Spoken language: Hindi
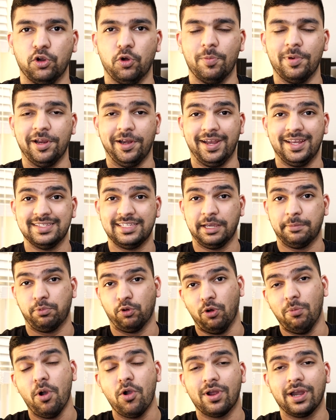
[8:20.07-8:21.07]
से रोमन रेंज एक
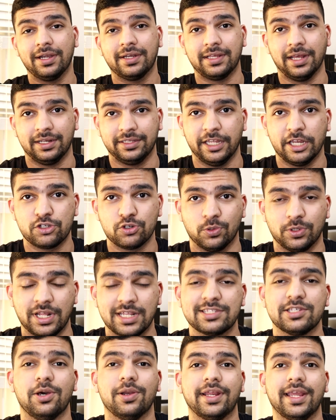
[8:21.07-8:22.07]
प्रोमो कट करते हैं
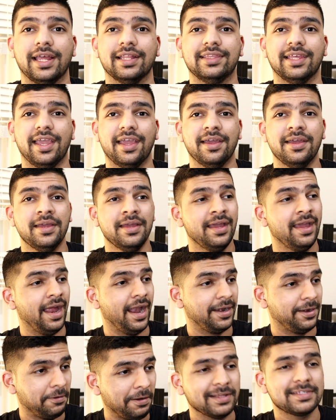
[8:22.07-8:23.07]
छोटा सा और कहते हैं
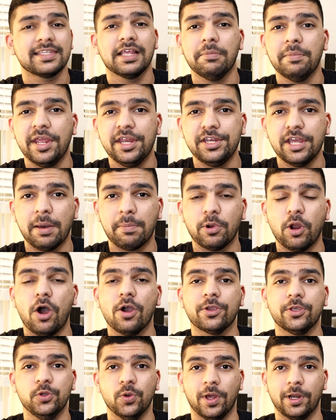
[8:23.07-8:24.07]
एट रेसलमेनिया
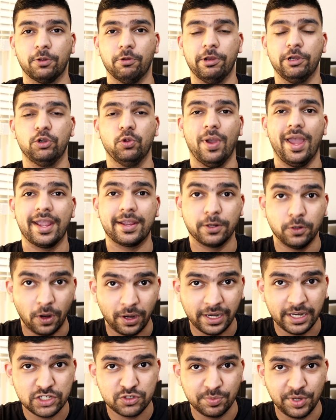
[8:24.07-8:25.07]
ब्रॉक यू आर गोइंग टू
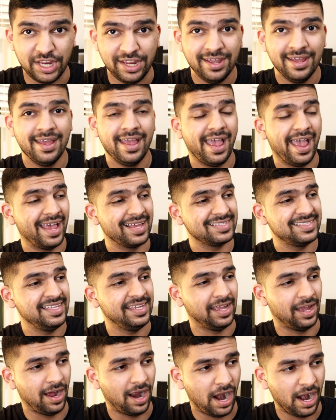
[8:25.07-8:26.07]
एक्नोलेज मी एज
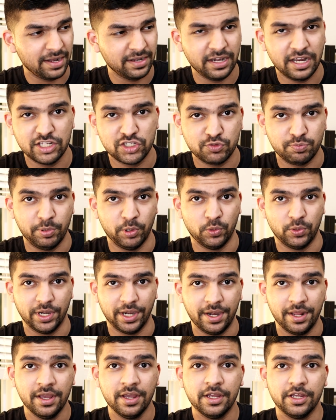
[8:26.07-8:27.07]
द
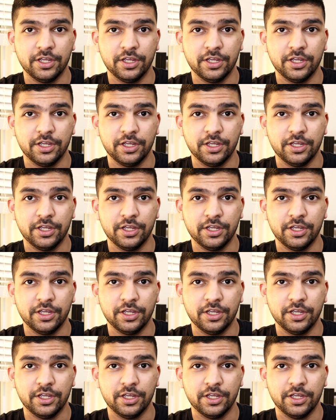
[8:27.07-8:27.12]
अनडिस्प्यूटेड